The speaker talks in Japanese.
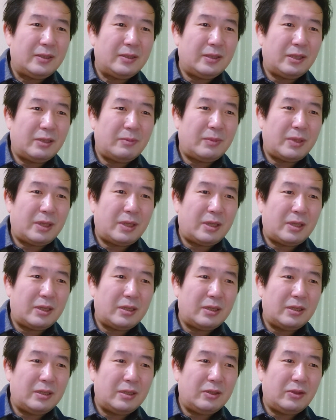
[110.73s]
ですから
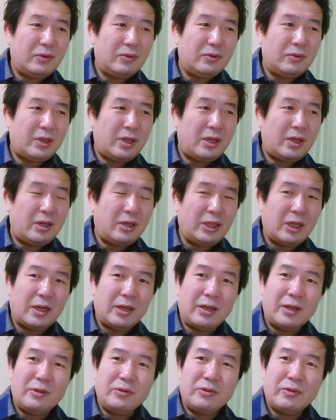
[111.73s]
まあ、よく例
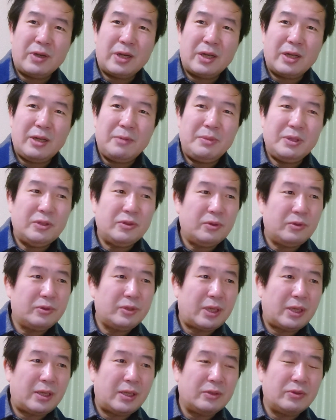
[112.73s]
に挙げるのは、海老
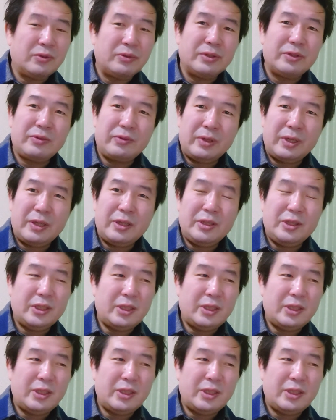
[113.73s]
蔵さんがそうですよね。